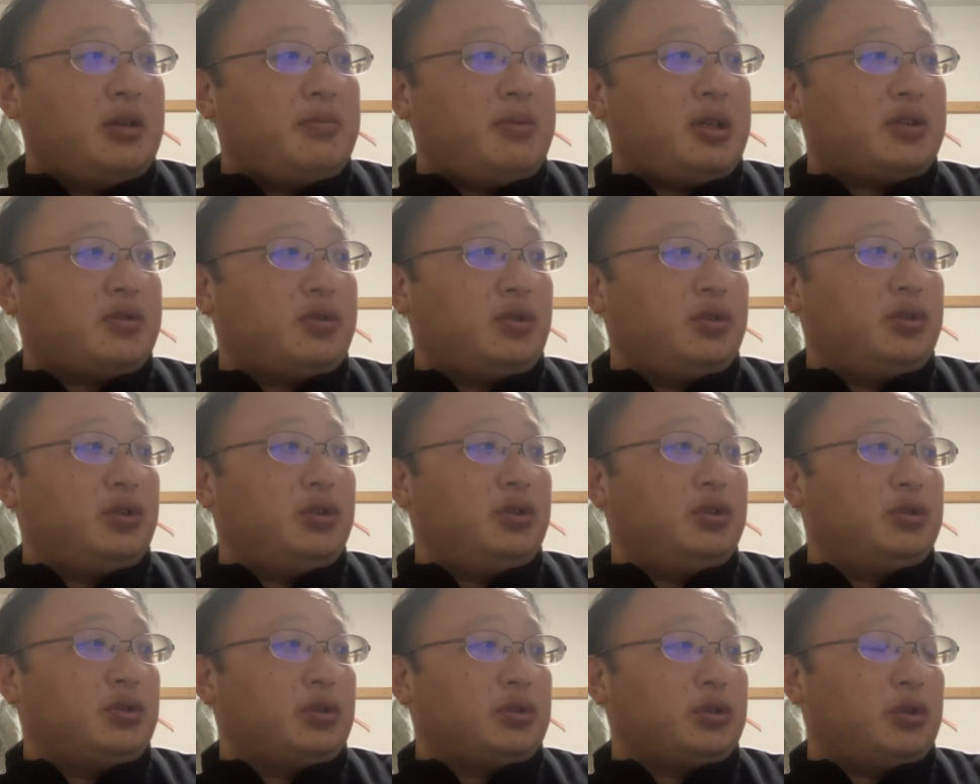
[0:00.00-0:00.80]
まあ、そう
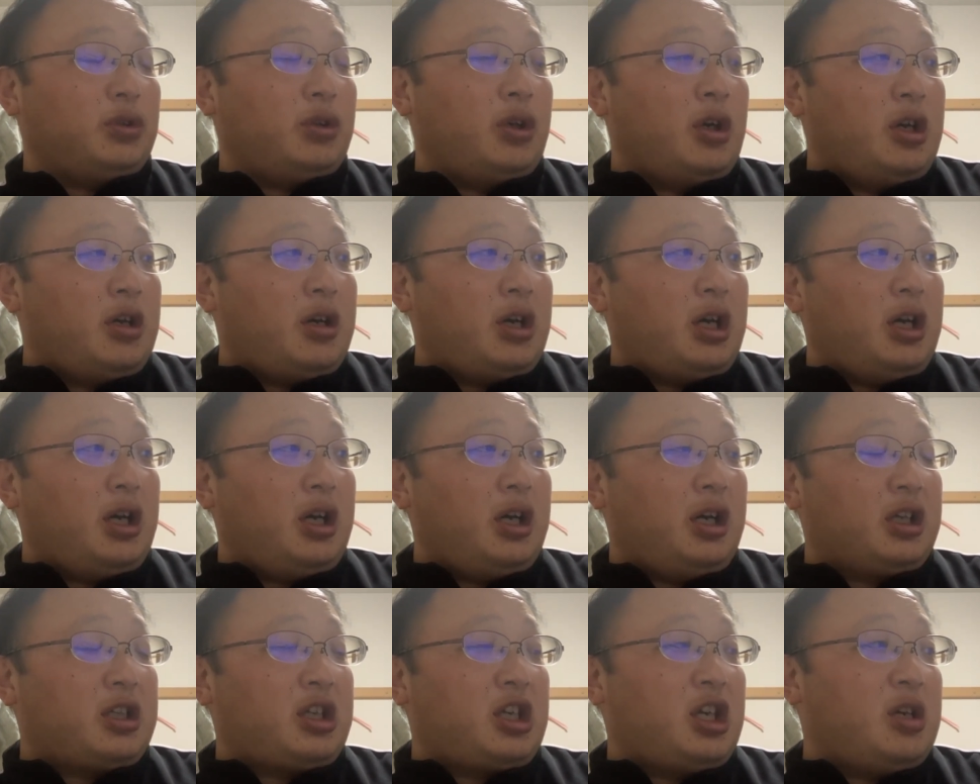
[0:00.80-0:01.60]
いうのの、
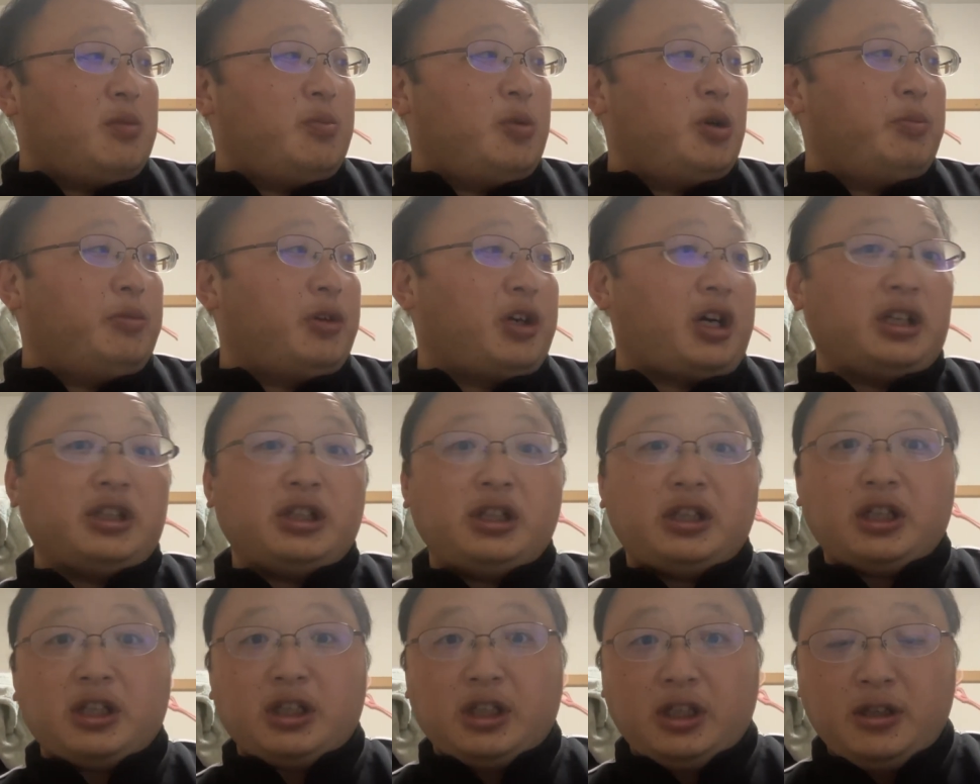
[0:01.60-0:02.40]
えー、啓蒙も兼
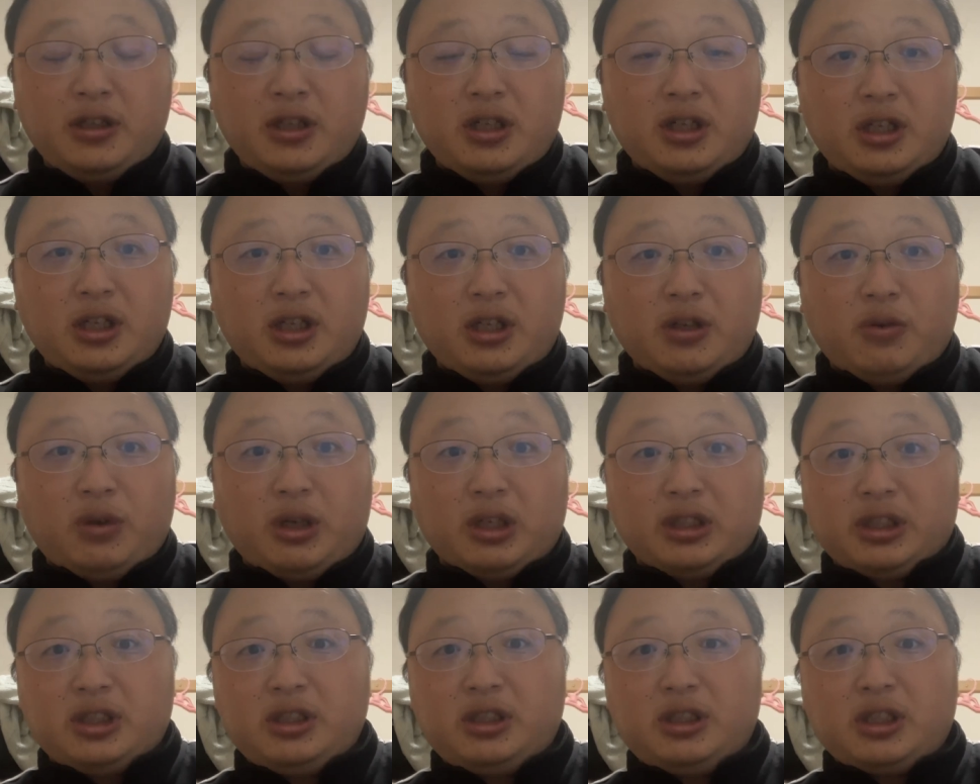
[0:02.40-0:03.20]
ねてね、えー、お
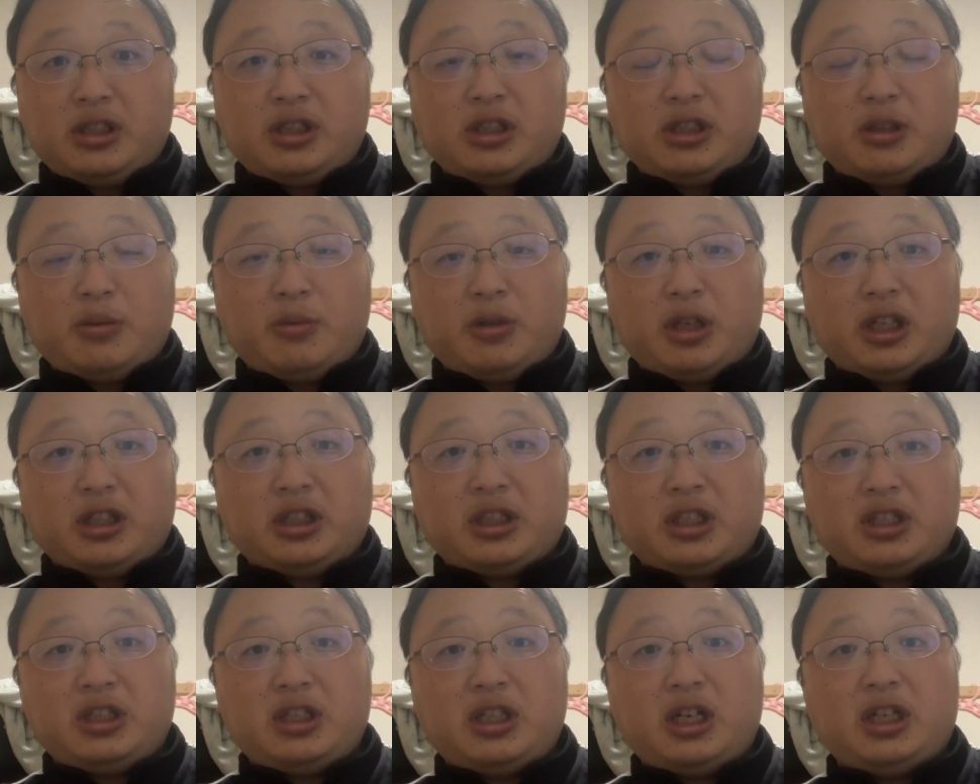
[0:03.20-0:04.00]
話しさせても
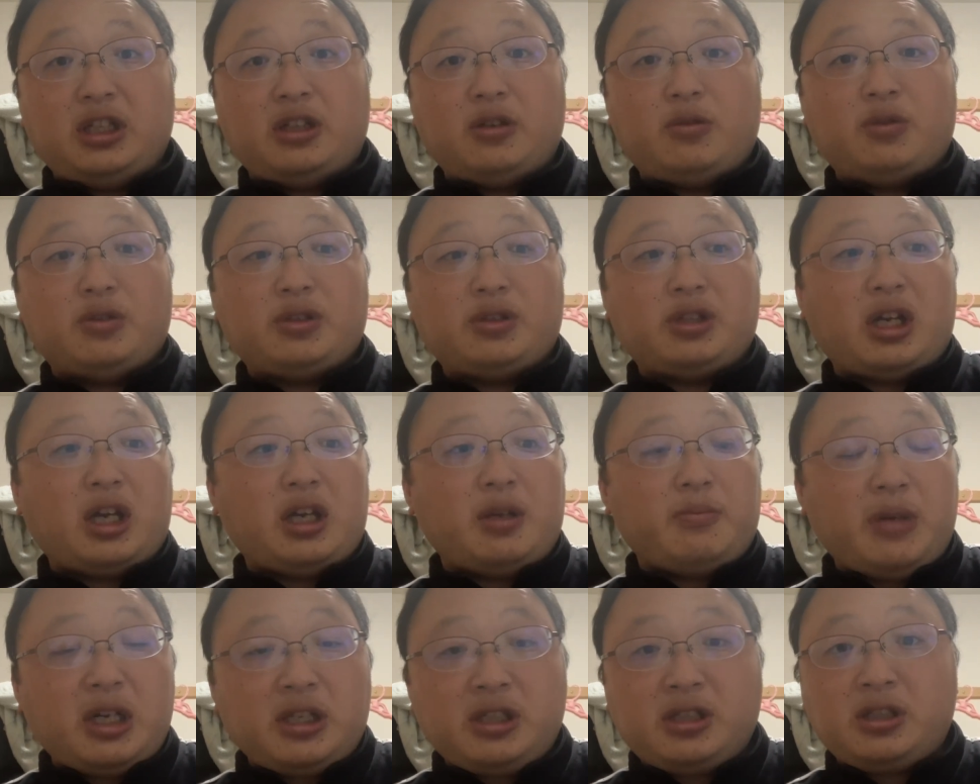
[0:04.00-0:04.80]
らった次第でござ
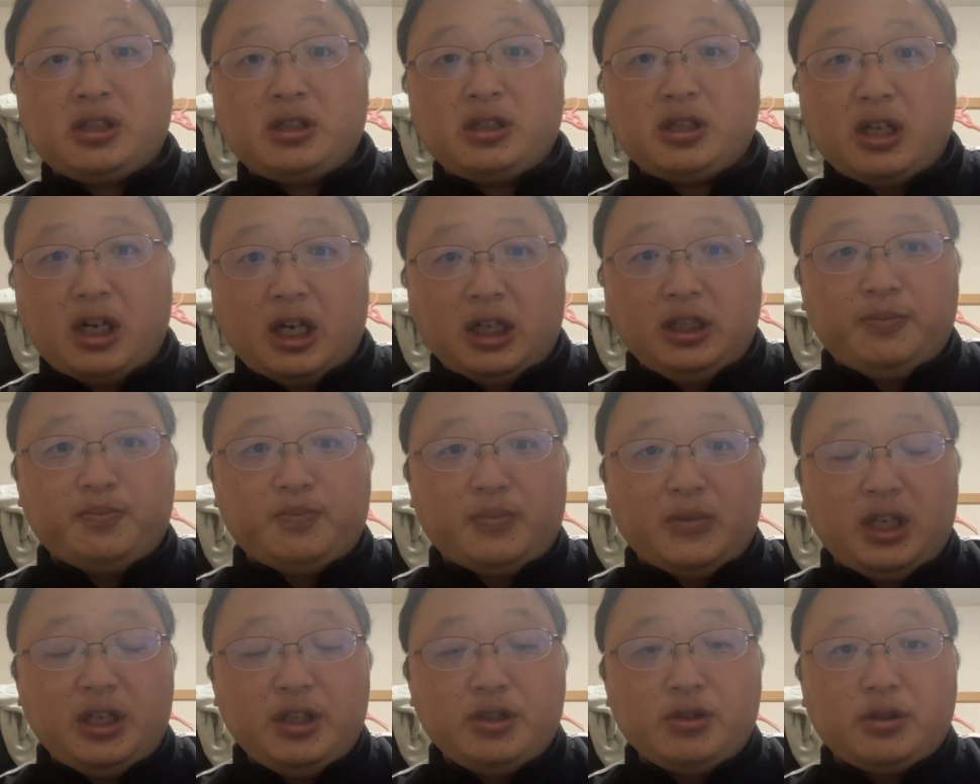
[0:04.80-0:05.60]
います。はい、
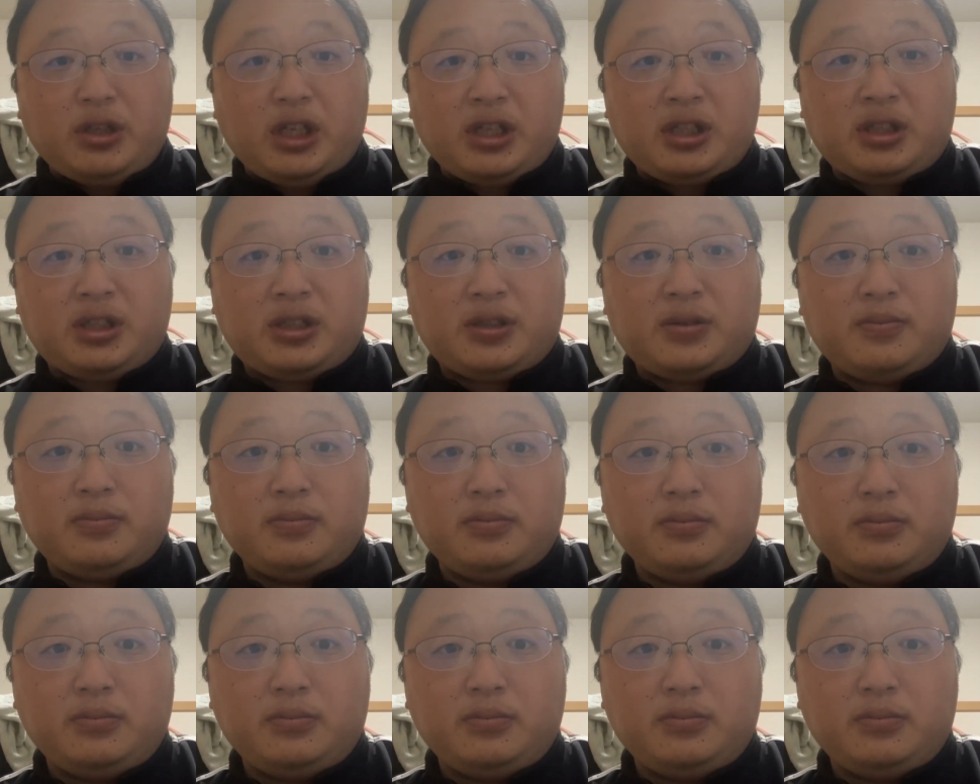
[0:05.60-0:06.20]
以上です。